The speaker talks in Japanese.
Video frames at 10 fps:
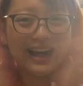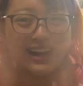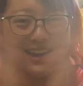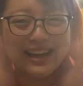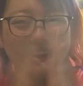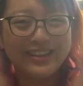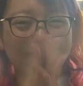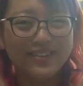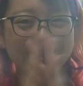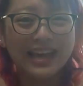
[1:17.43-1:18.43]
ありが
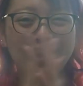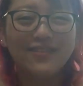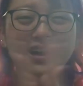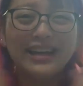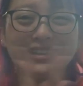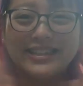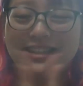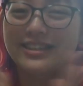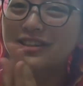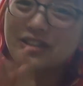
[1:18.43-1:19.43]
とうございま
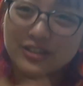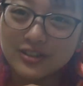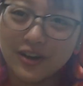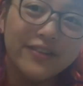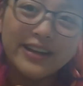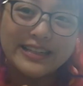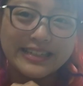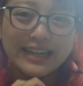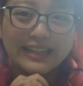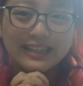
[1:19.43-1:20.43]
す。すっごい嬉
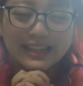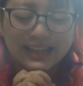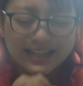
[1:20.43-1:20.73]
しかったで